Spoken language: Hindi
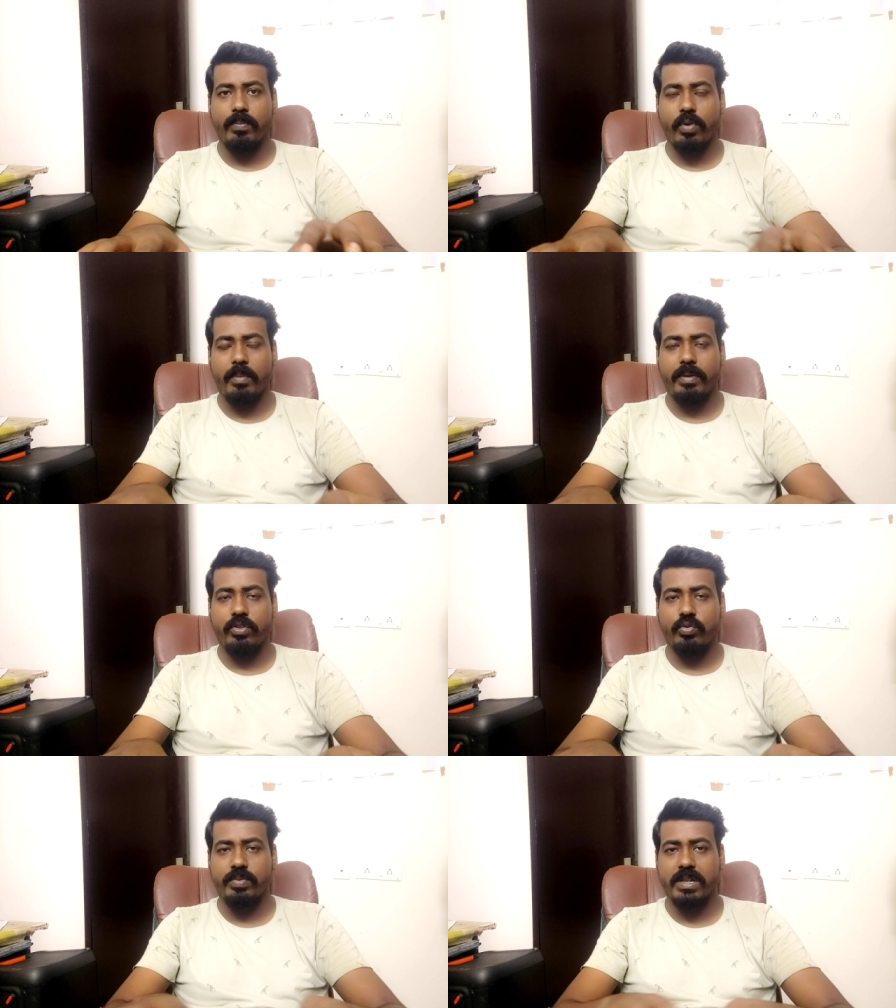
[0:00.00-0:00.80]
प्रॉपर
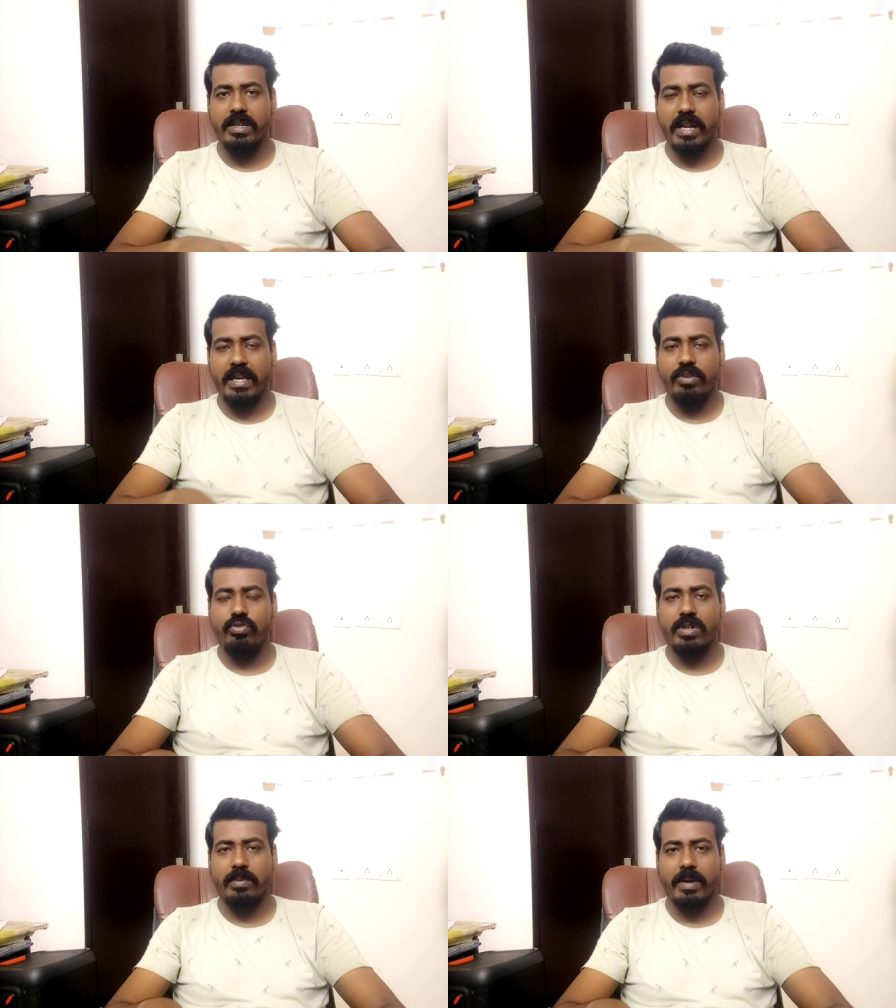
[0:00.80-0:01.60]
रूप से नहीं
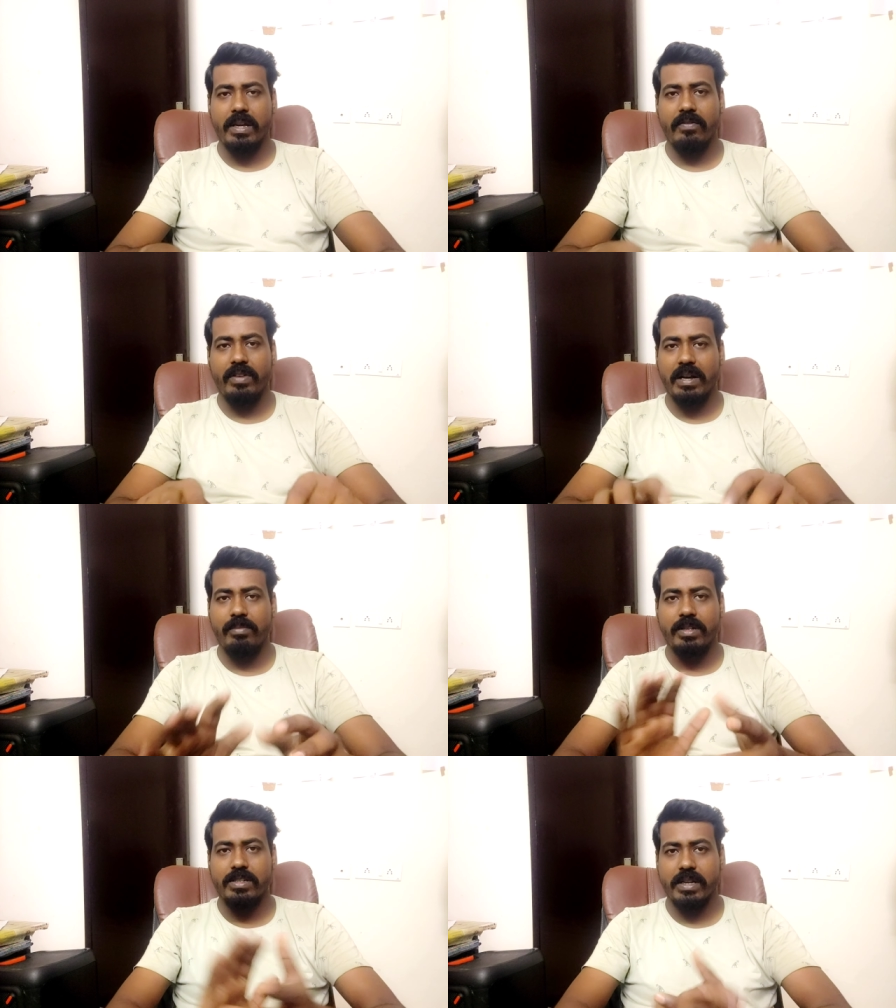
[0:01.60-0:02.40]
यूज कर पाएंगे
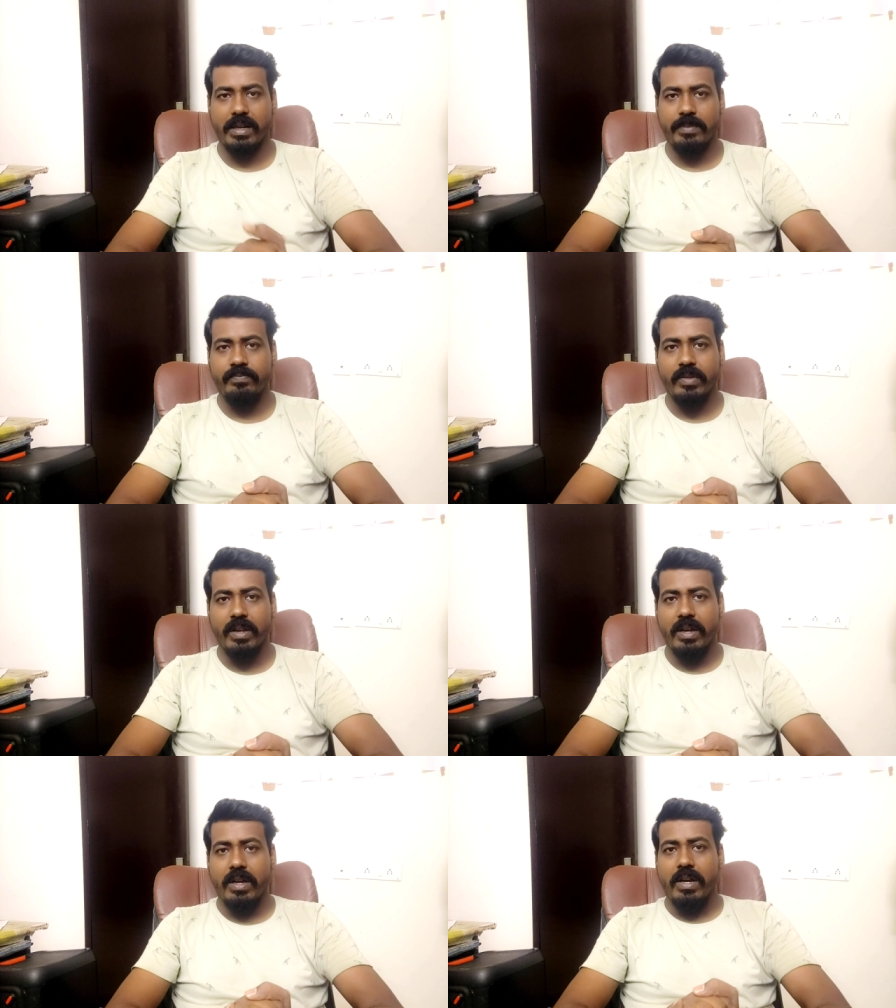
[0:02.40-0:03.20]
विराम लग जाएगा
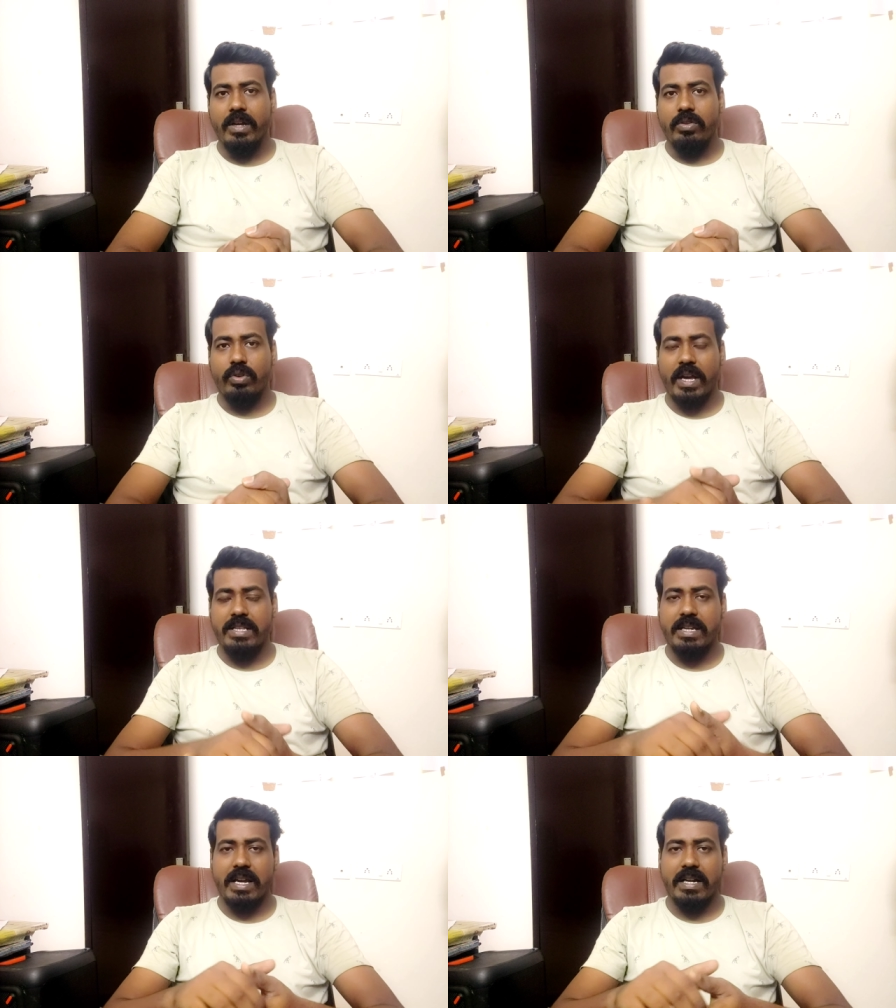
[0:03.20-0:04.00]
तो
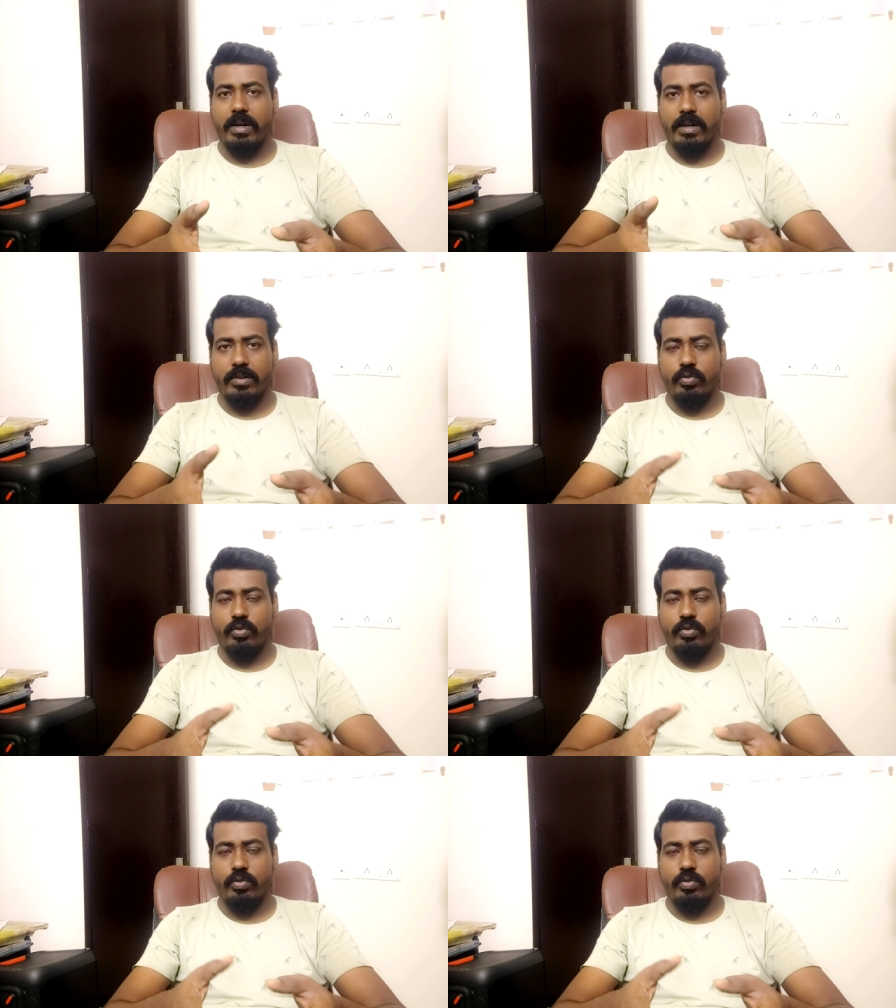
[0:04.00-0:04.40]
कैसे क्या करना है